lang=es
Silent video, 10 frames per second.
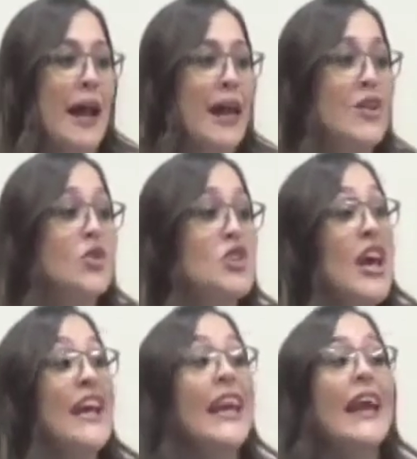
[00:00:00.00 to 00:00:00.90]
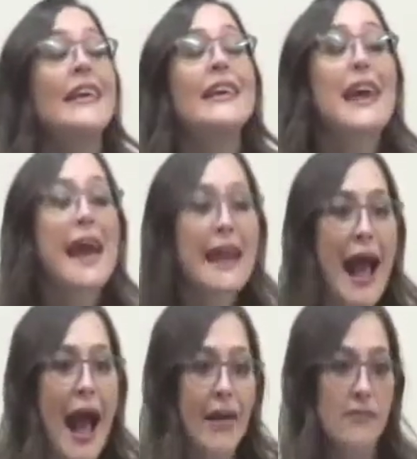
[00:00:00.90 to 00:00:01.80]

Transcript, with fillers: aquellos que quieran,